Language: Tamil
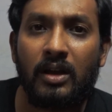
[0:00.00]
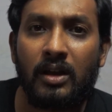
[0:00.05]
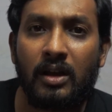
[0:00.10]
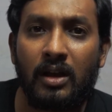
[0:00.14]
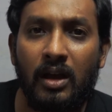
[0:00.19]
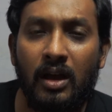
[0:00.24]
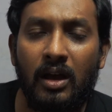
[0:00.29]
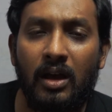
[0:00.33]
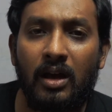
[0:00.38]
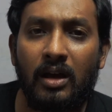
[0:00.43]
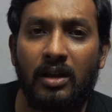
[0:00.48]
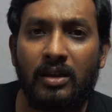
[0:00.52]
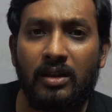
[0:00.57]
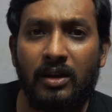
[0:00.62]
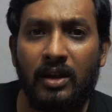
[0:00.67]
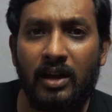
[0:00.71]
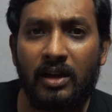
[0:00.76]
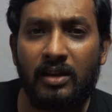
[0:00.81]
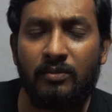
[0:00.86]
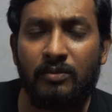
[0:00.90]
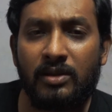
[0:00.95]
நான் அதை
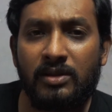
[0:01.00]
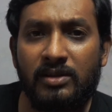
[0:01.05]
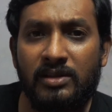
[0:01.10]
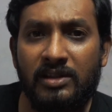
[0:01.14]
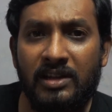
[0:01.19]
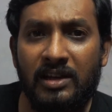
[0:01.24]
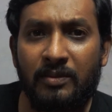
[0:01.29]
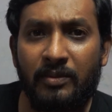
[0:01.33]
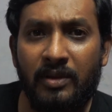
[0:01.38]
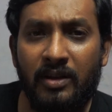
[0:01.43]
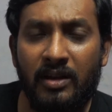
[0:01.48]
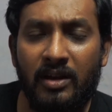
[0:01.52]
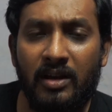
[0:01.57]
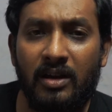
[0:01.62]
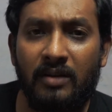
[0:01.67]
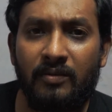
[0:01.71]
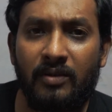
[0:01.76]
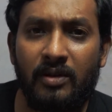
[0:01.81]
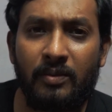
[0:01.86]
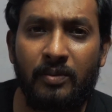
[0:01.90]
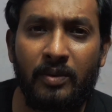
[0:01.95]
நைன் மந்த்ஸ் இஎம்ஐயாக
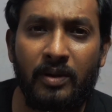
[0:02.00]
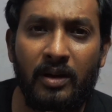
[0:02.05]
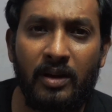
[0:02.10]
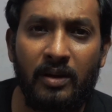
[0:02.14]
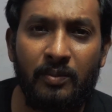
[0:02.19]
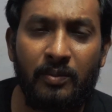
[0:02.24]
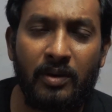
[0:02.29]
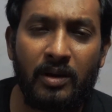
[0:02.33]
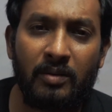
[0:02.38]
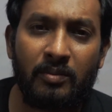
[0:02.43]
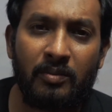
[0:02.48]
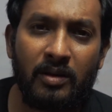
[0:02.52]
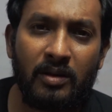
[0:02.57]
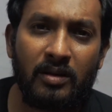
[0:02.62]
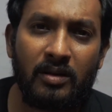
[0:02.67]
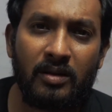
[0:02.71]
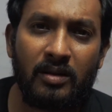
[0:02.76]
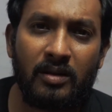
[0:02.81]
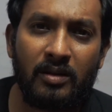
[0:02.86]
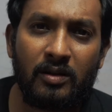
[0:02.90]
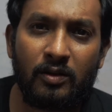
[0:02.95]
கன்வெர்ட் பண்ணி பர்
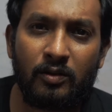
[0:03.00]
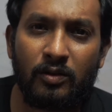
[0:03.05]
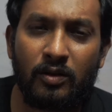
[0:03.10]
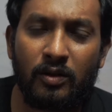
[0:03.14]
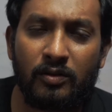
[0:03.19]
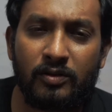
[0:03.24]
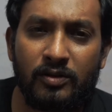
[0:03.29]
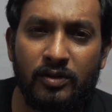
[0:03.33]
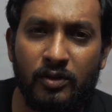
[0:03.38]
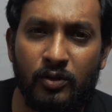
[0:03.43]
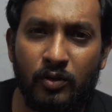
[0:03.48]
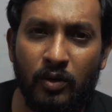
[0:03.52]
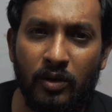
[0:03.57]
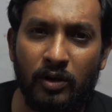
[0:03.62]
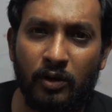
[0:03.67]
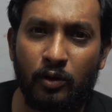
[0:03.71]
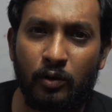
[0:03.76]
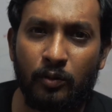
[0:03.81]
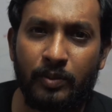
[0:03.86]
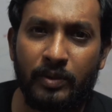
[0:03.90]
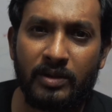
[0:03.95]
மந்த்துக்கு டூ தௌசண்ட் டூ
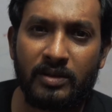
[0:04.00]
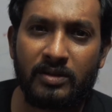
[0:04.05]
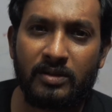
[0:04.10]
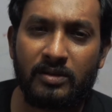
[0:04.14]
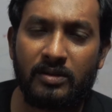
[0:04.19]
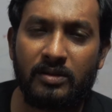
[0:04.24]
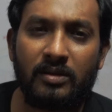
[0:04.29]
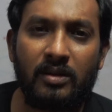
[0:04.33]
ஹண்ட்ரட் ருபீஸ்